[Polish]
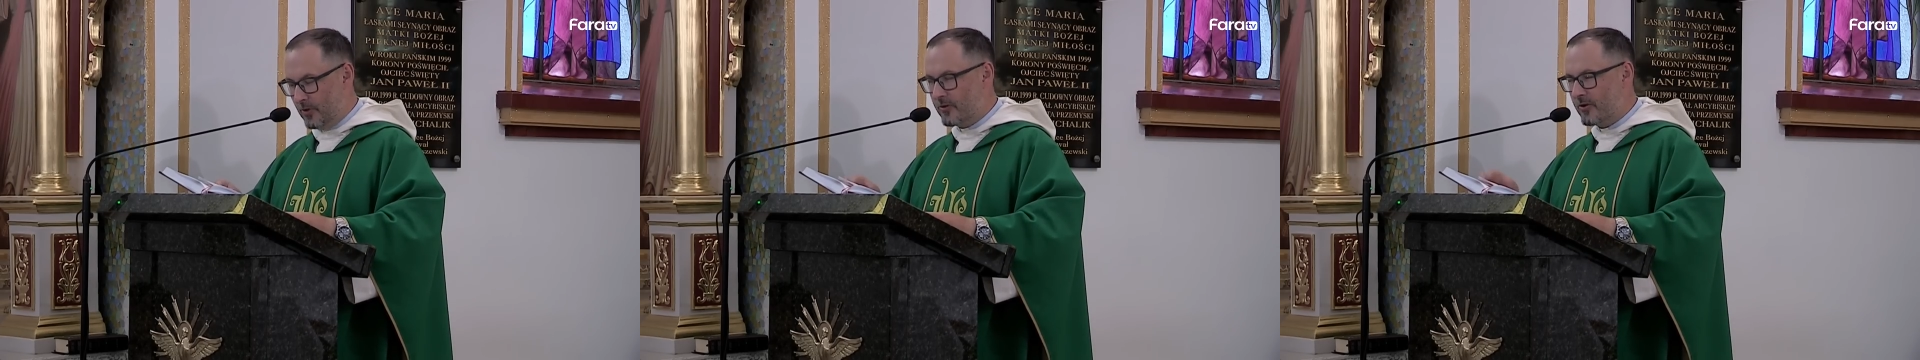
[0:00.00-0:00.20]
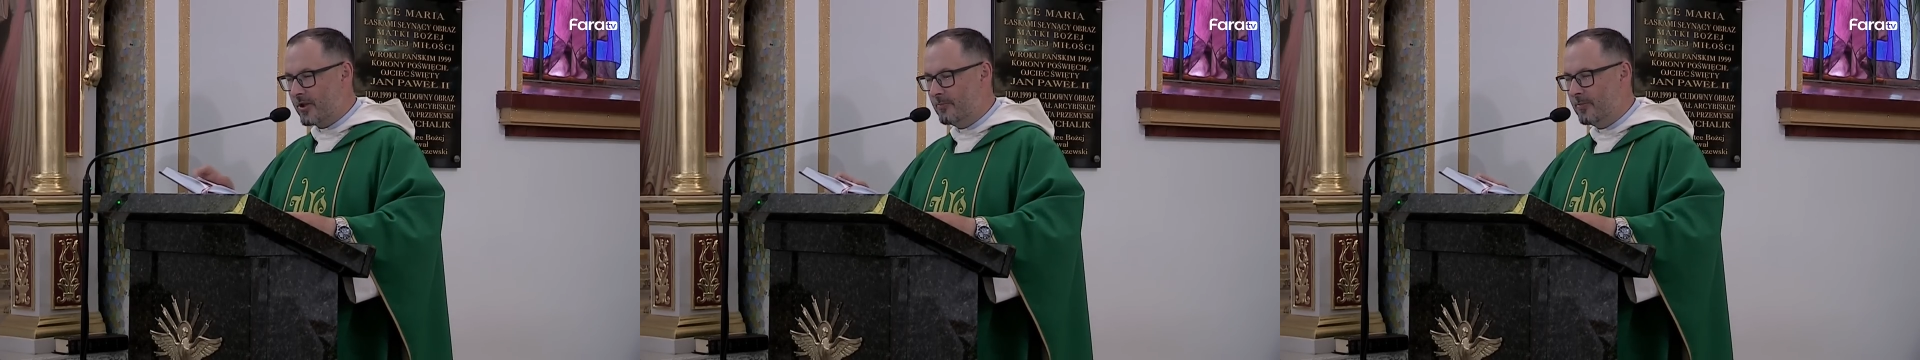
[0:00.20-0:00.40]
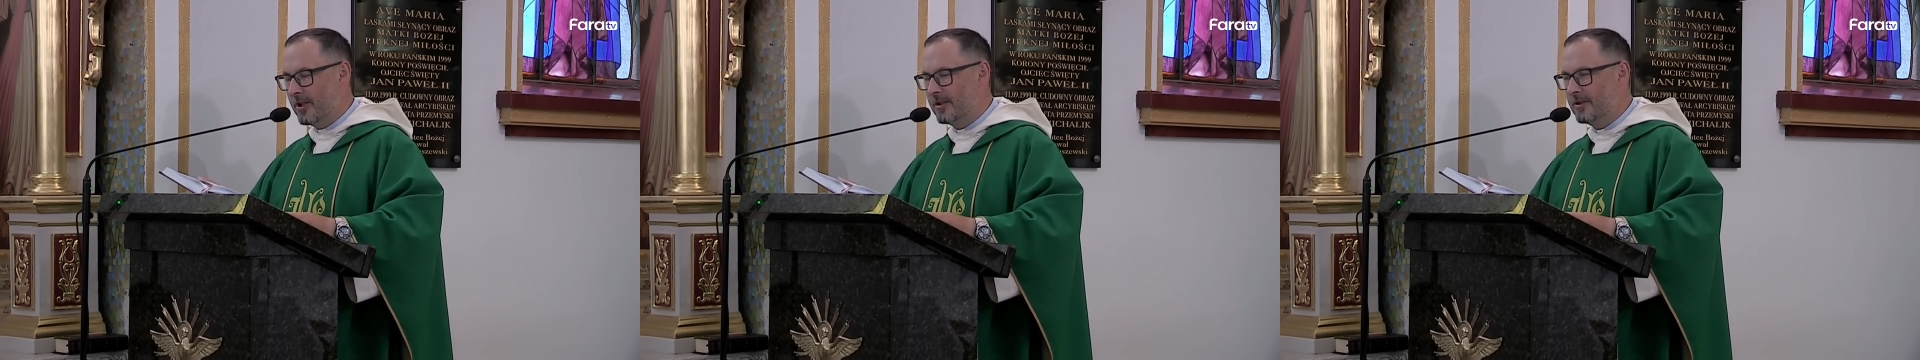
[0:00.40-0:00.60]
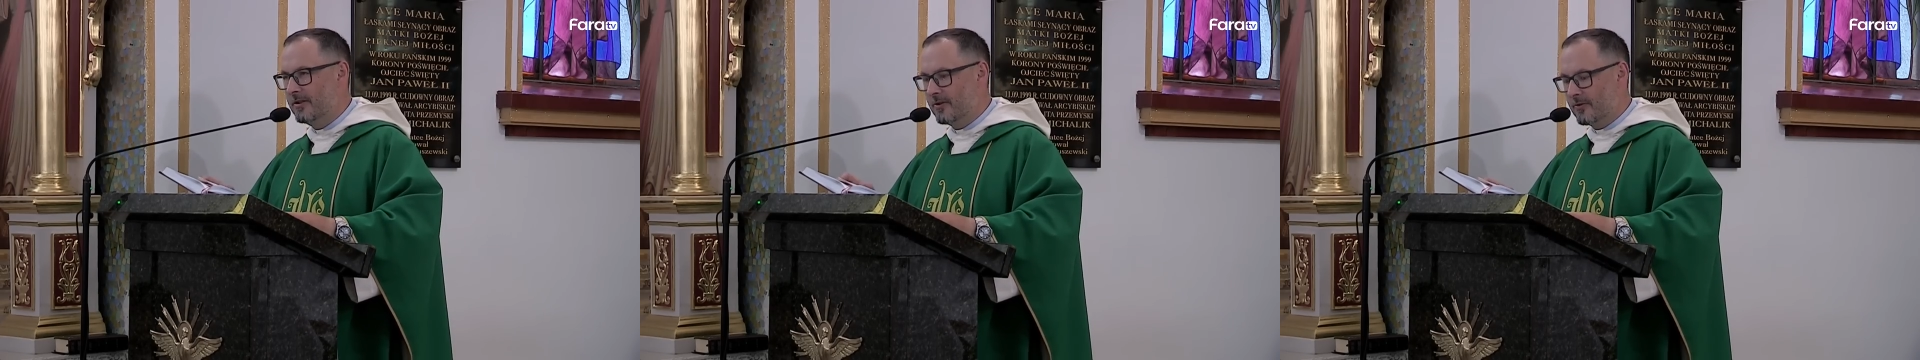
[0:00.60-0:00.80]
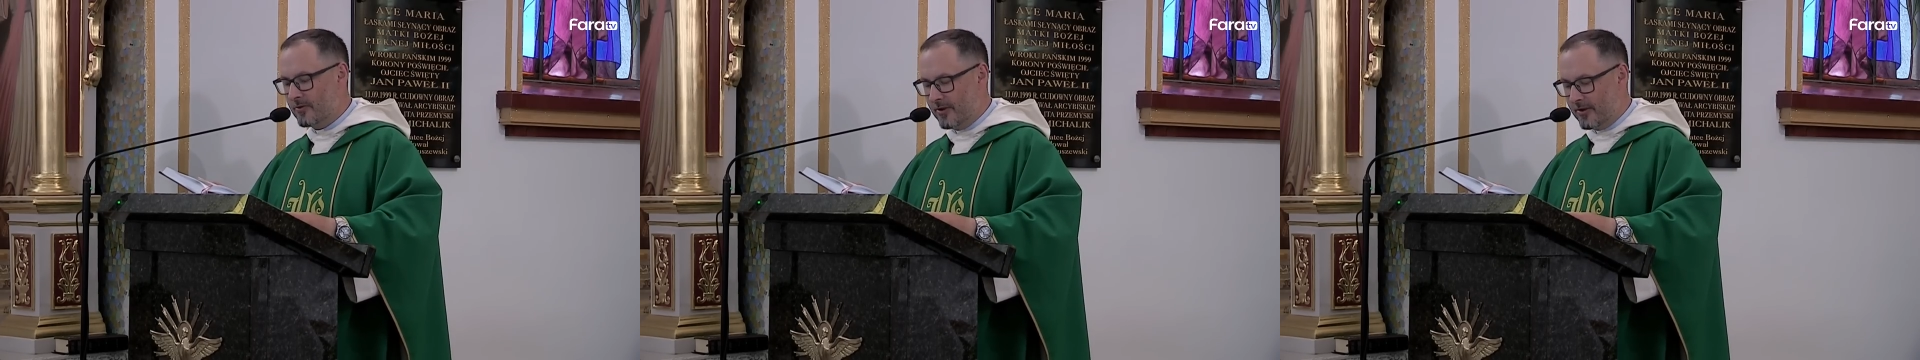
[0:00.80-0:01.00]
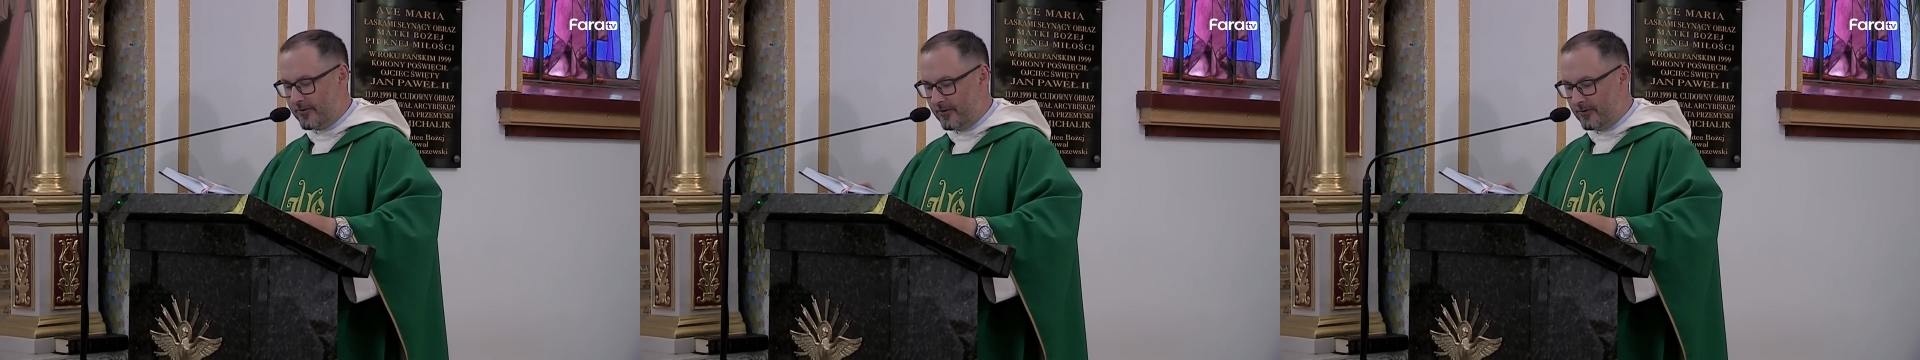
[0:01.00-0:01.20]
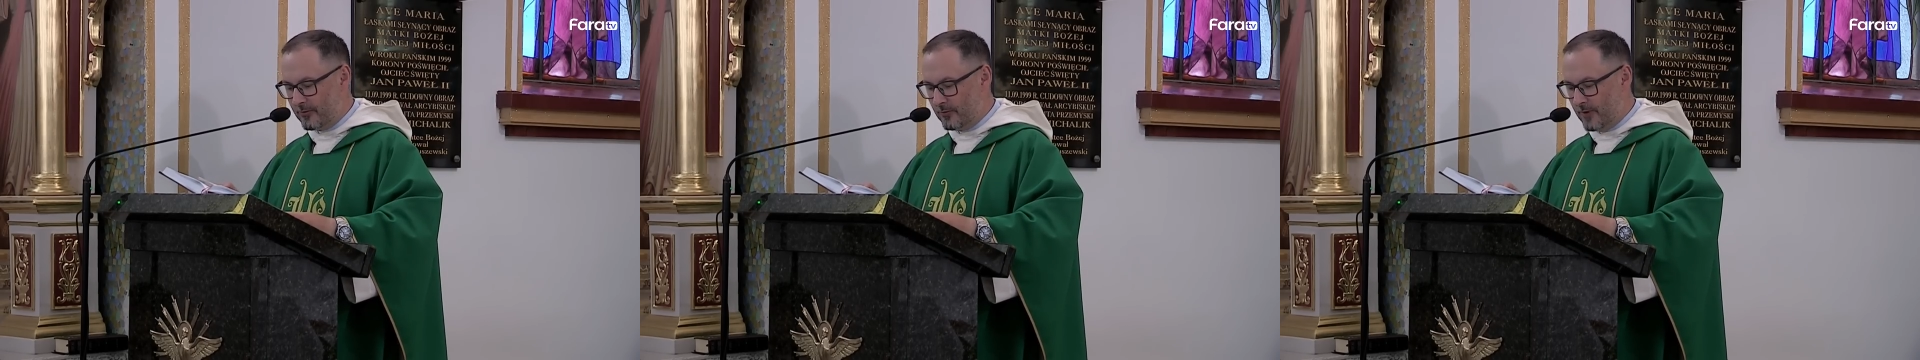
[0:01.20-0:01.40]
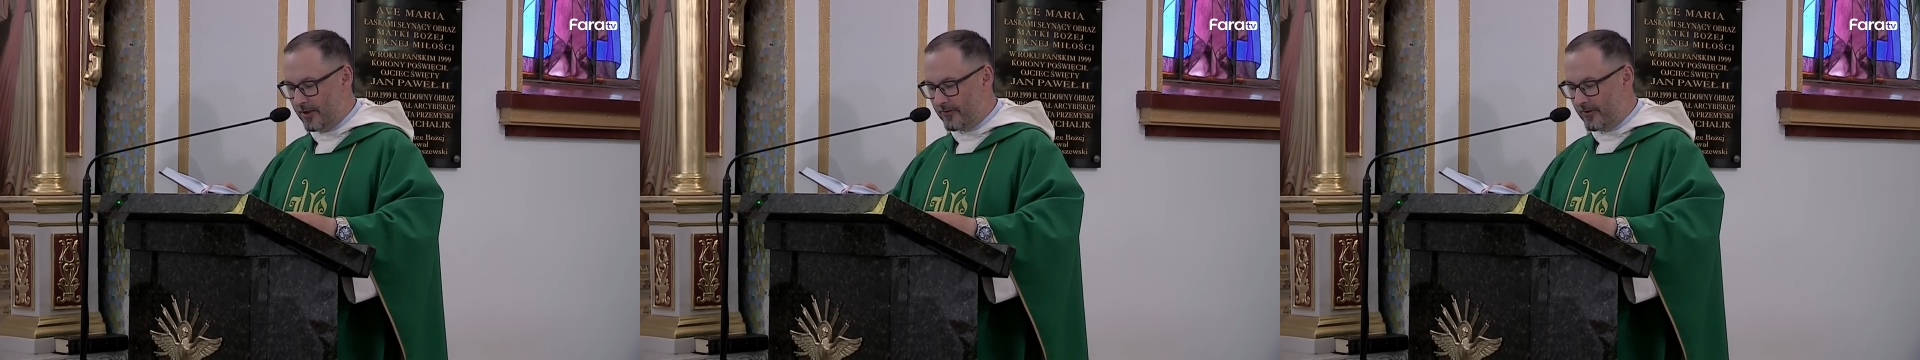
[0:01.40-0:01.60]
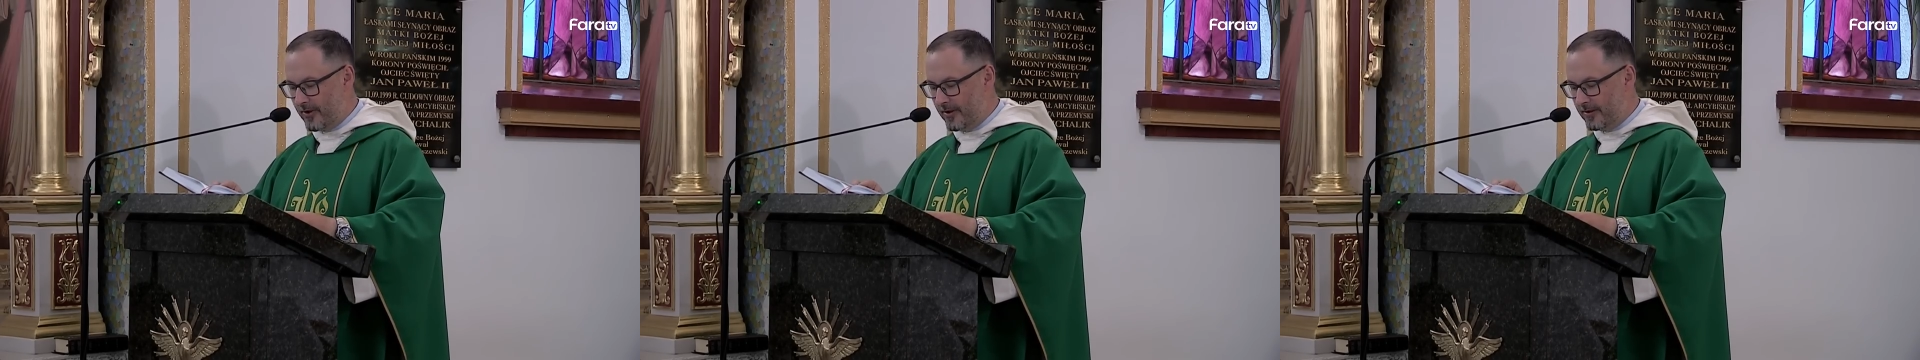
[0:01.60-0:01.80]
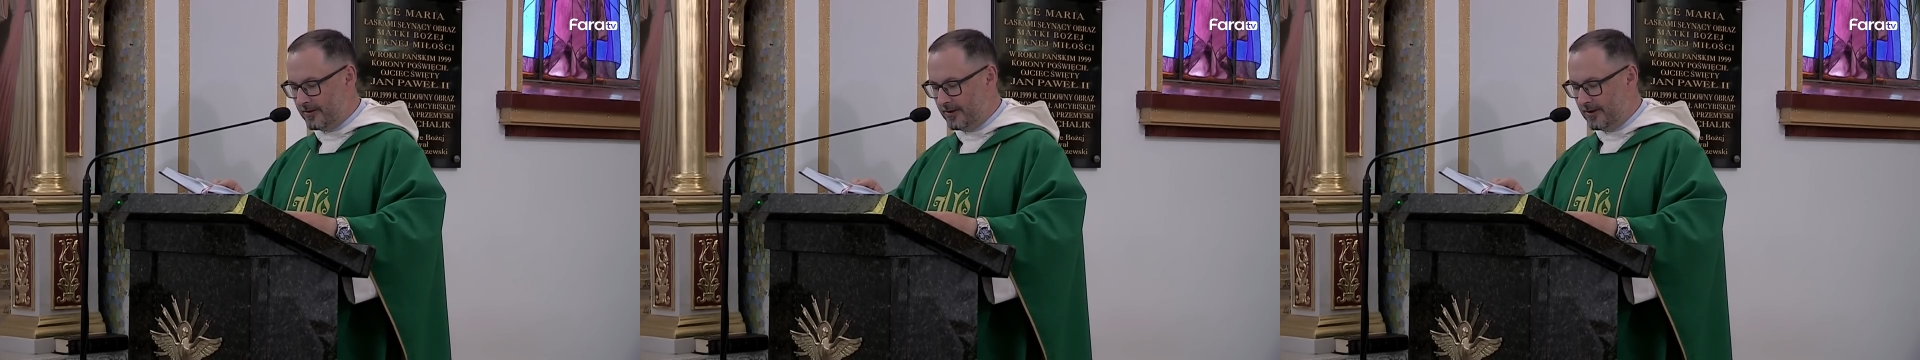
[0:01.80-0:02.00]
Potrzeba i różne
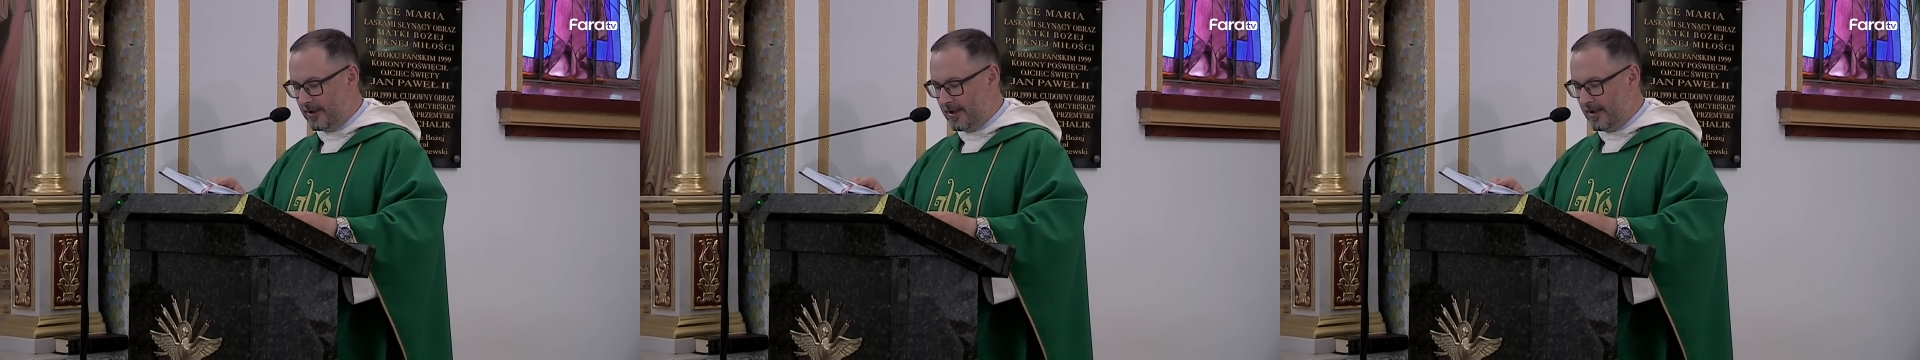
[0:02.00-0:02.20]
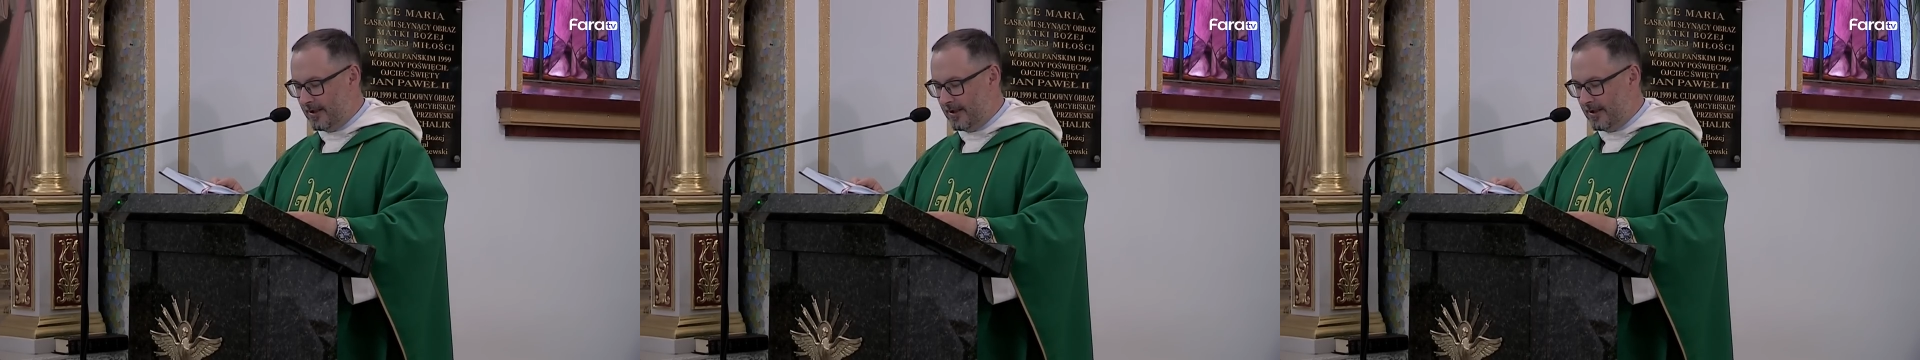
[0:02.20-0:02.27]
sytuacje